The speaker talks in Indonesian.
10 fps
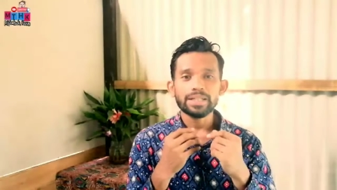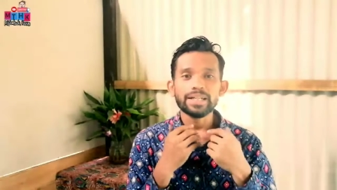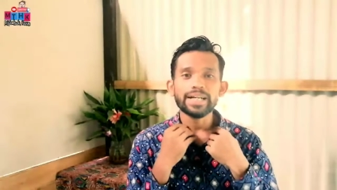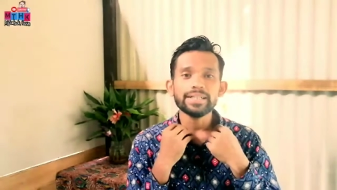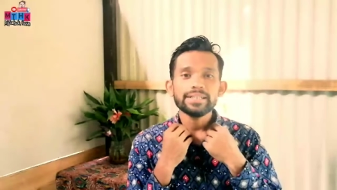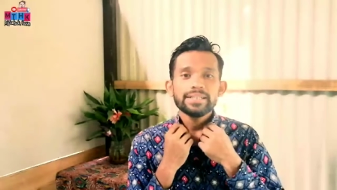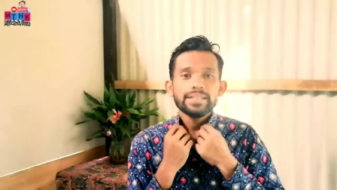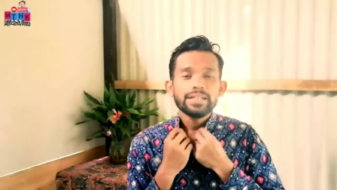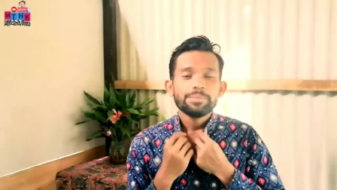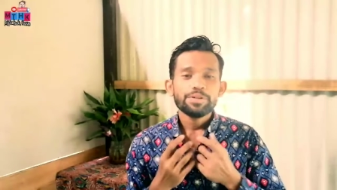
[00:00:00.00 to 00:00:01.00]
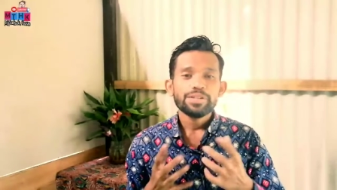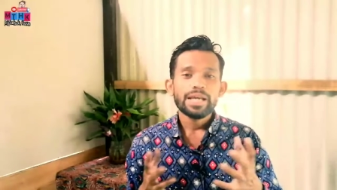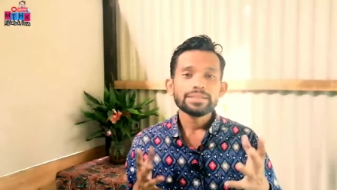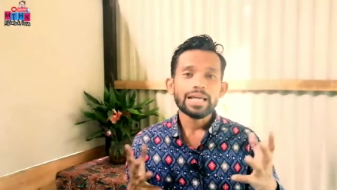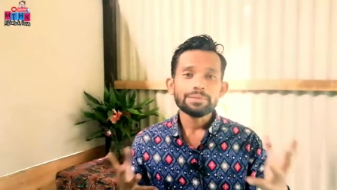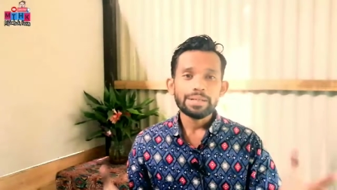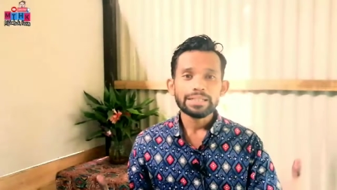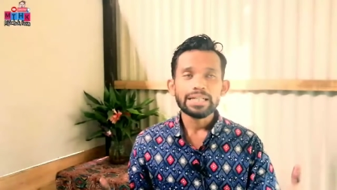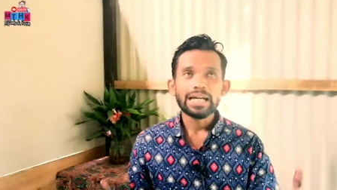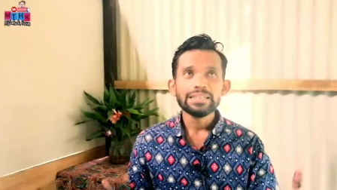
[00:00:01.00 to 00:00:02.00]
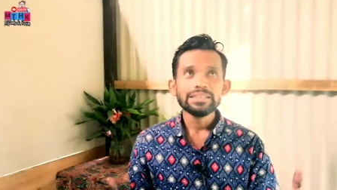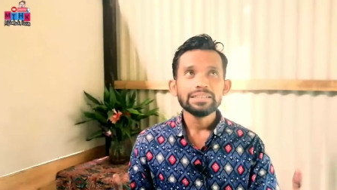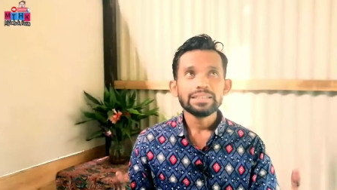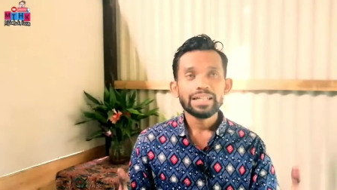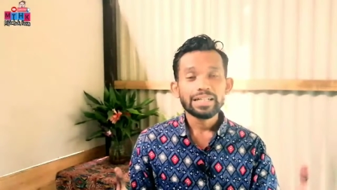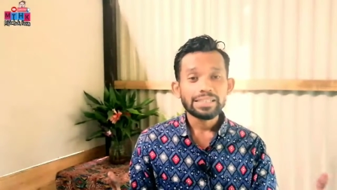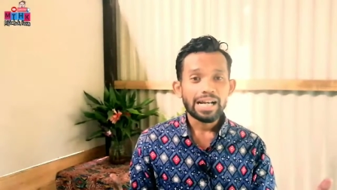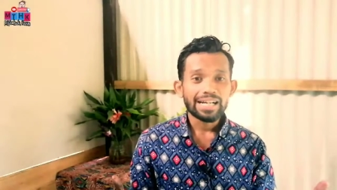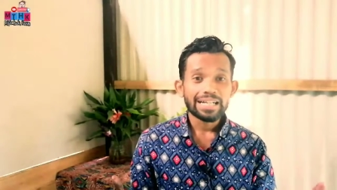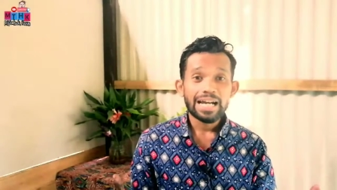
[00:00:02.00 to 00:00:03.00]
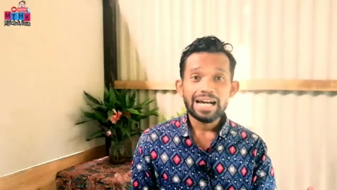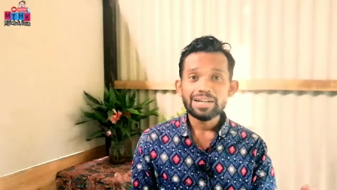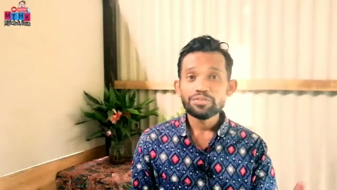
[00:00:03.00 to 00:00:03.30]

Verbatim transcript: keren pokoknya Salman Khan Rizal Harga,